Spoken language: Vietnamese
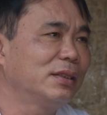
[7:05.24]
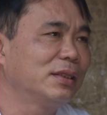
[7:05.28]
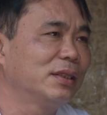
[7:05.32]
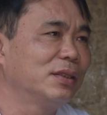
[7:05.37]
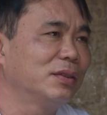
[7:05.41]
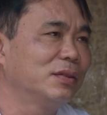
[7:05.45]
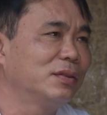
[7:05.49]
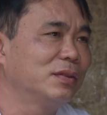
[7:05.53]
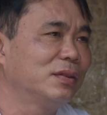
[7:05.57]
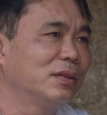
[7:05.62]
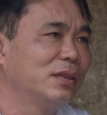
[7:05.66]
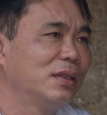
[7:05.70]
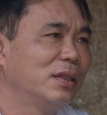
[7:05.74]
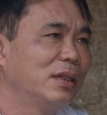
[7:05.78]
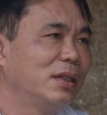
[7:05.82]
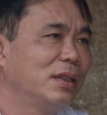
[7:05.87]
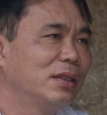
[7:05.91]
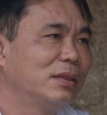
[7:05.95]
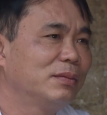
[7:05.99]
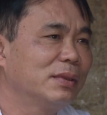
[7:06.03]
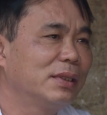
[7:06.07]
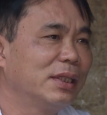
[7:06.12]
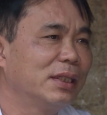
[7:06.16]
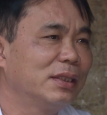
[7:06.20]
nhiều
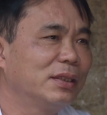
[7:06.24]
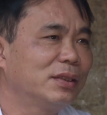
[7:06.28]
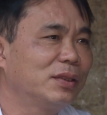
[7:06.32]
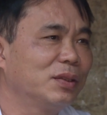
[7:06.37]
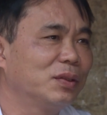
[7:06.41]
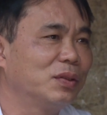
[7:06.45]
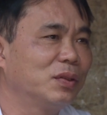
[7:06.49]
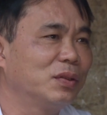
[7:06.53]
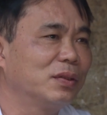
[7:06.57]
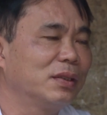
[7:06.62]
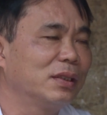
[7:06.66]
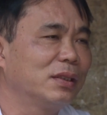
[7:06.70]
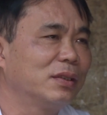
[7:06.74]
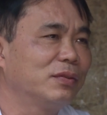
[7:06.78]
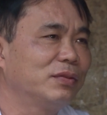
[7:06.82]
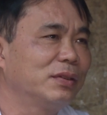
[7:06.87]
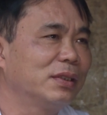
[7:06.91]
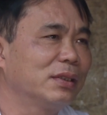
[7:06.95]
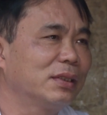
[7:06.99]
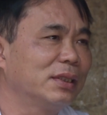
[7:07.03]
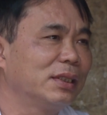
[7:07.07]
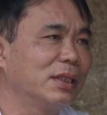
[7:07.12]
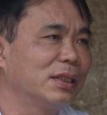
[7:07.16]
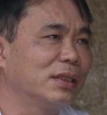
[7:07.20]
mà đến chỗ để được
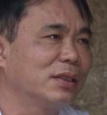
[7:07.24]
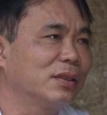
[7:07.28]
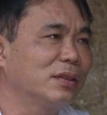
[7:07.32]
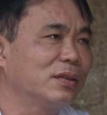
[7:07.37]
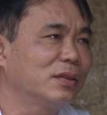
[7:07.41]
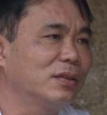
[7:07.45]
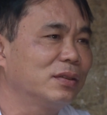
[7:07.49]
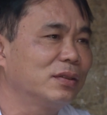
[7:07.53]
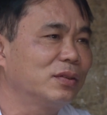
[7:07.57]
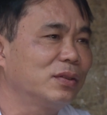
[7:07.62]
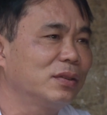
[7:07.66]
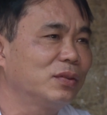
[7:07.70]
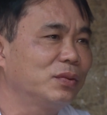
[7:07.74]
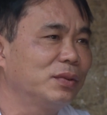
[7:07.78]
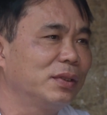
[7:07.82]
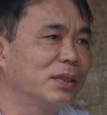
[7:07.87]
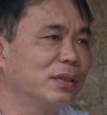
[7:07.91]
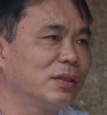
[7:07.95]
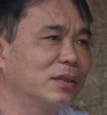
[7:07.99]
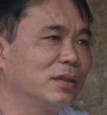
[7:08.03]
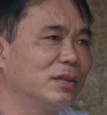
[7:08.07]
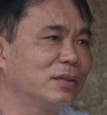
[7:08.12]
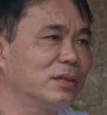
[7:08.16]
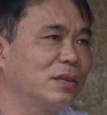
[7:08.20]
phương tiện tuyên
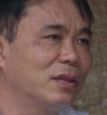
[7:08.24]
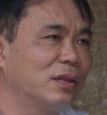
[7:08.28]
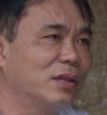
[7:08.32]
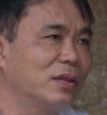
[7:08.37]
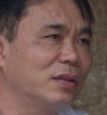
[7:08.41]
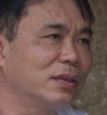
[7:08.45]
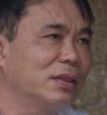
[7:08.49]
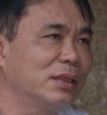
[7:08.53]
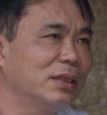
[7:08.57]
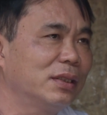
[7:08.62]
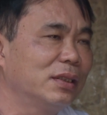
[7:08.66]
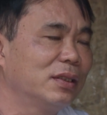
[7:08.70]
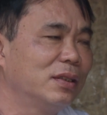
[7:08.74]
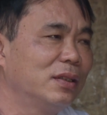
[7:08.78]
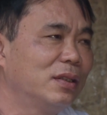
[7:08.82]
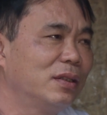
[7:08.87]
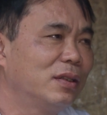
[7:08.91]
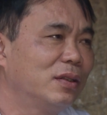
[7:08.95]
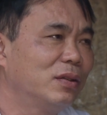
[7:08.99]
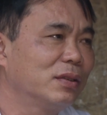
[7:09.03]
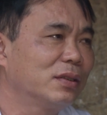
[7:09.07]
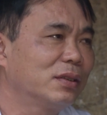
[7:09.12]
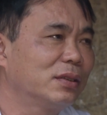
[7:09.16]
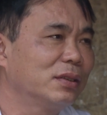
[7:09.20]
truyền không có này
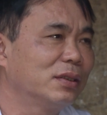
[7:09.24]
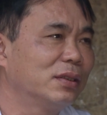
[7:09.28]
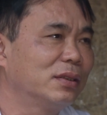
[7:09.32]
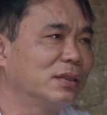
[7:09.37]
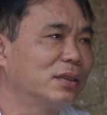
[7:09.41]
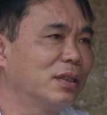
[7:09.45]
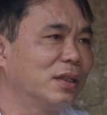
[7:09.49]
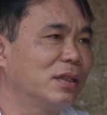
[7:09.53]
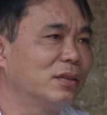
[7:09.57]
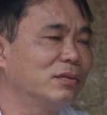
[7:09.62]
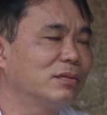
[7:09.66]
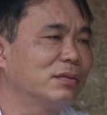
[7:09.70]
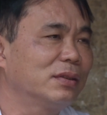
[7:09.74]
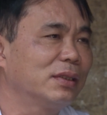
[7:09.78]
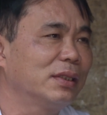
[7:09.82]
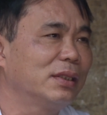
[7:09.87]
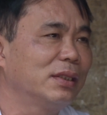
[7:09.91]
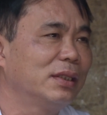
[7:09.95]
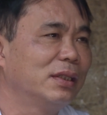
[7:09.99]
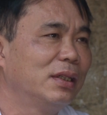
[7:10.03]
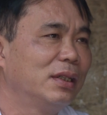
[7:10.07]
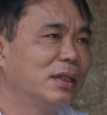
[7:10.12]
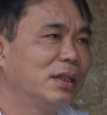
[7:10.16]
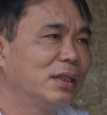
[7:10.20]
hội trường không
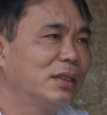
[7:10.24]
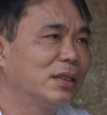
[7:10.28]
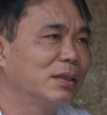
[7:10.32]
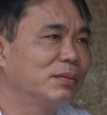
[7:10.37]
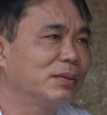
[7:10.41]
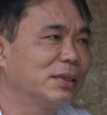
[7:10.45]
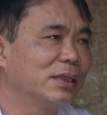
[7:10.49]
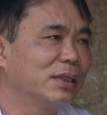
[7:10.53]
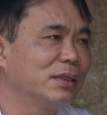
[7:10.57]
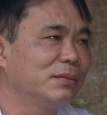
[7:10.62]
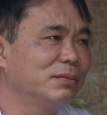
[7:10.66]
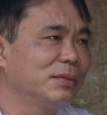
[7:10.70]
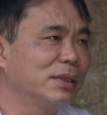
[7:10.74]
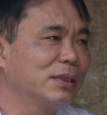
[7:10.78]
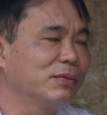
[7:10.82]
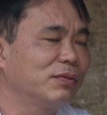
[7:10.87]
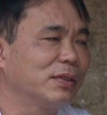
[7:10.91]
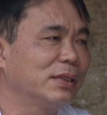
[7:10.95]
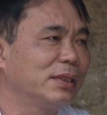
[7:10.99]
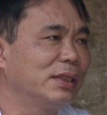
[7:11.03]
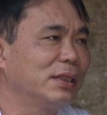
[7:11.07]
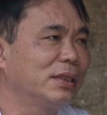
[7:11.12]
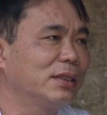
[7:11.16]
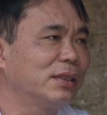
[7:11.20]
này thậm chí mình
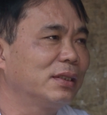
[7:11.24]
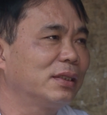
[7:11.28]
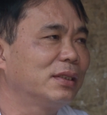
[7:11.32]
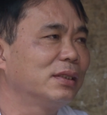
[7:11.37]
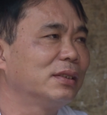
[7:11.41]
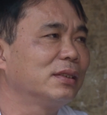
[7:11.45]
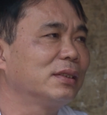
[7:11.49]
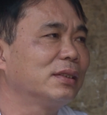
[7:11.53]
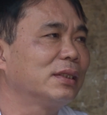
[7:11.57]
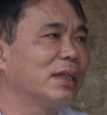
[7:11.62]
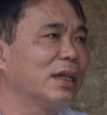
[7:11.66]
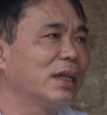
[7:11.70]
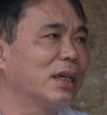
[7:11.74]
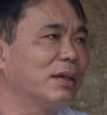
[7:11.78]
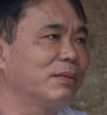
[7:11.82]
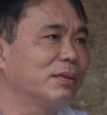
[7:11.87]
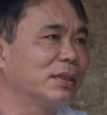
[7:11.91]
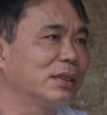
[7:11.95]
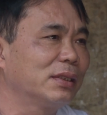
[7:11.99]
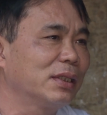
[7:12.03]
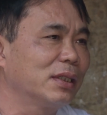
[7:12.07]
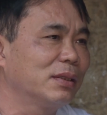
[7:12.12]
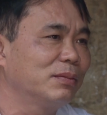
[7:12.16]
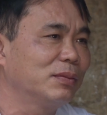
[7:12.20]
phải đi từng nhà
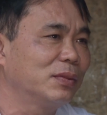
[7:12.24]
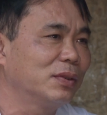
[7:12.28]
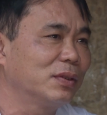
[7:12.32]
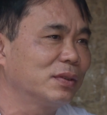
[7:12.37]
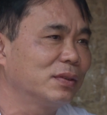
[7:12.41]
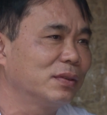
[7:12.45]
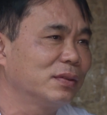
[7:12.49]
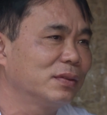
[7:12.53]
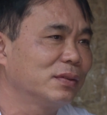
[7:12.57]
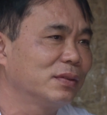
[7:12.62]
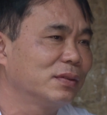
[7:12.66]
từng nhà một